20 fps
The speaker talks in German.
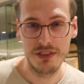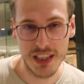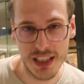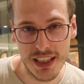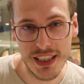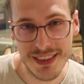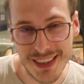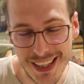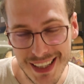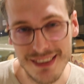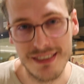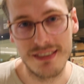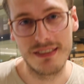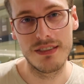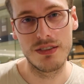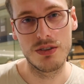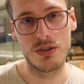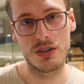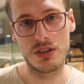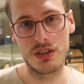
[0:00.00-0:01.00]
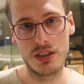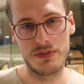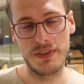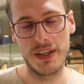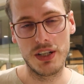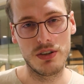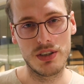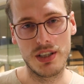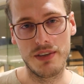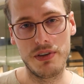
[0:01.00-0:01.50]
wir gehen jetzt essen und ich
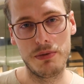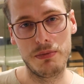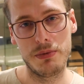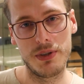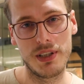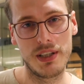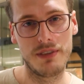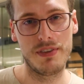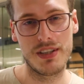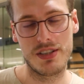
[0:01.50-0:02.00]
werde euch einfach mitnehmen,